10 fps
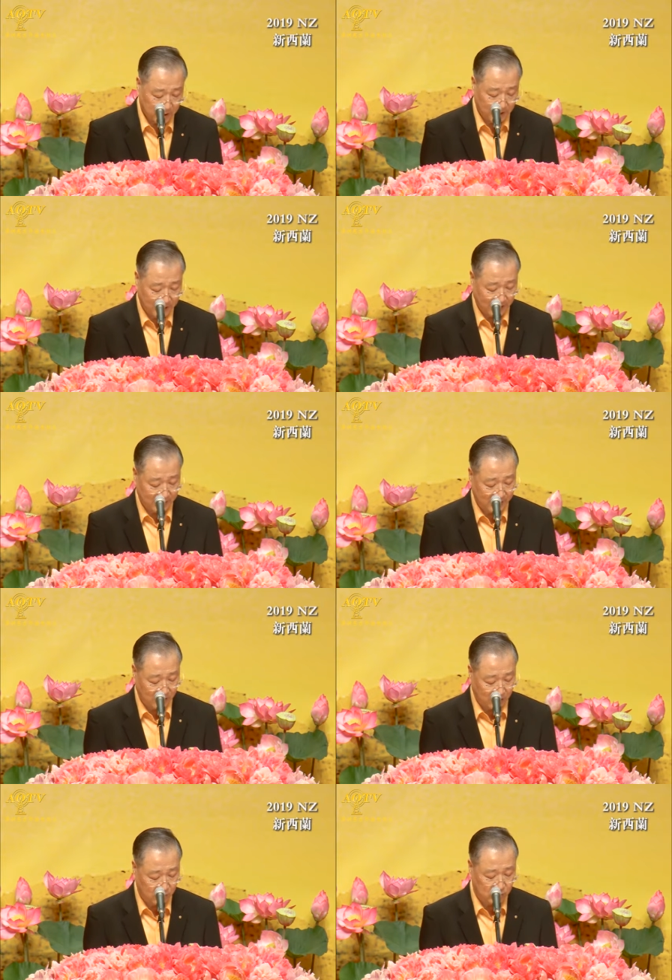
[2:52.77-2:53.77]
你看这个
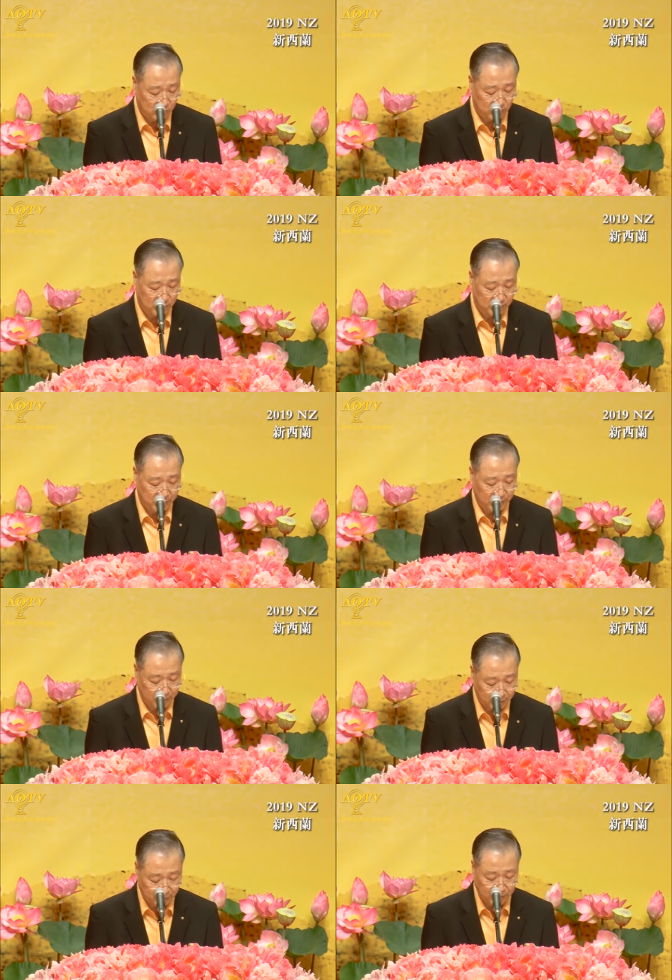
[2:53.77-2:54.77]
凹处，就是
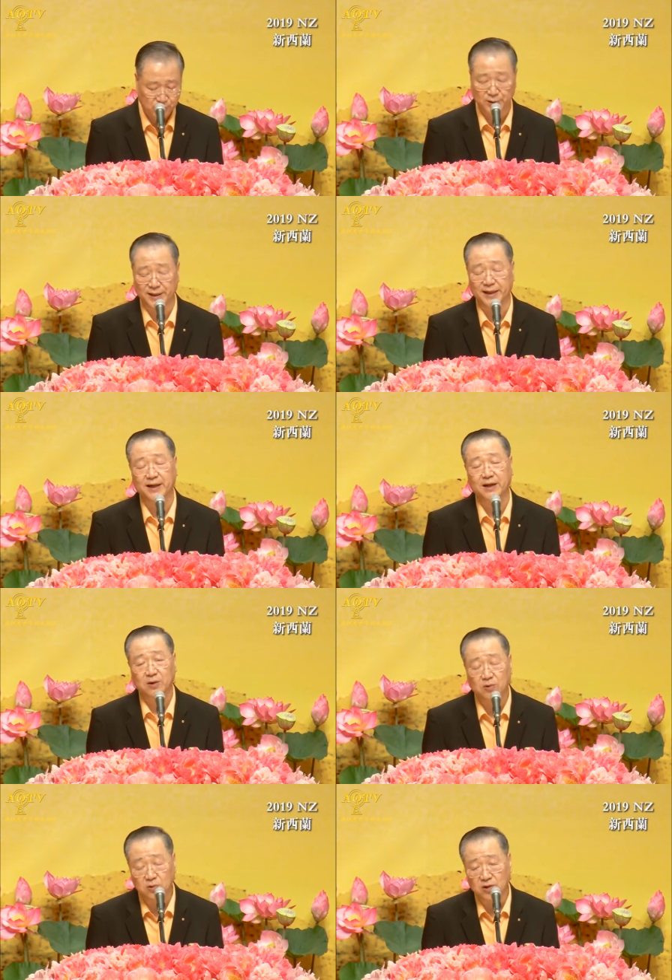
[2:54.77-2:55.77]
雨水
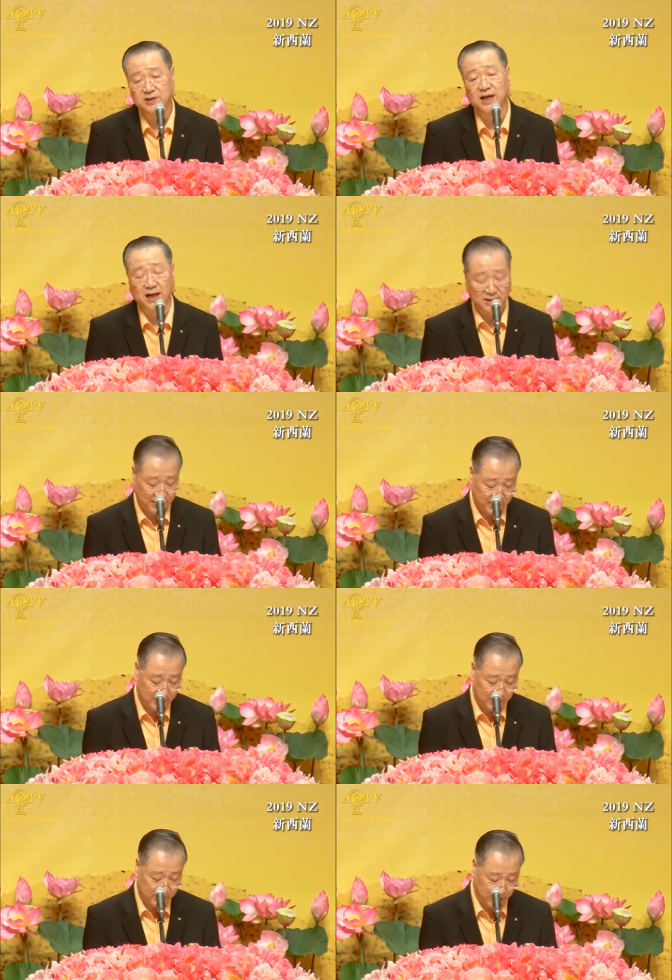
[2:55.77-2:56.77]
落下的
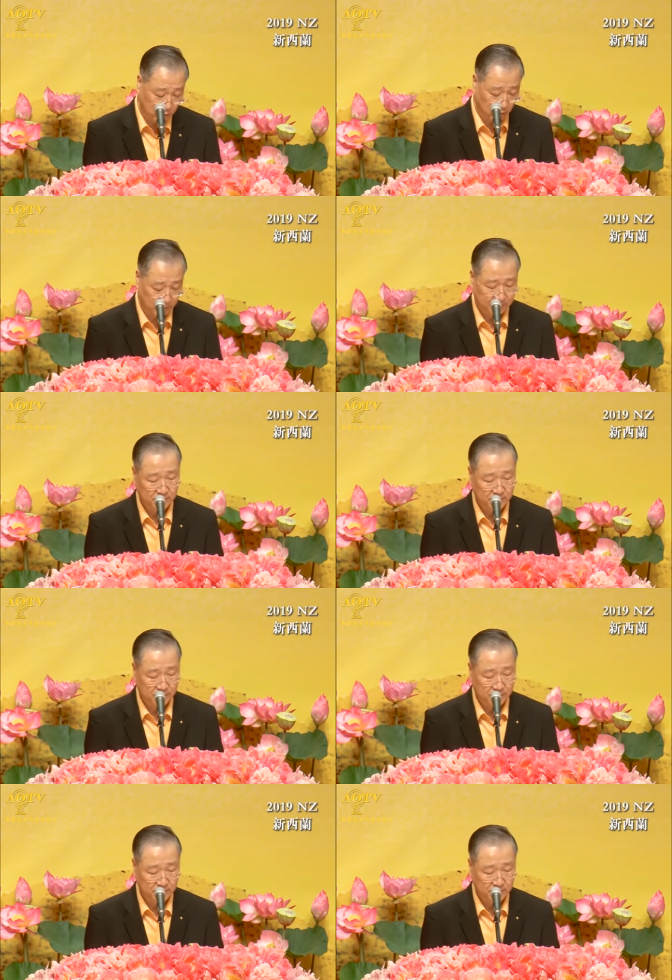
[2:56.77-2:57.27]
结果。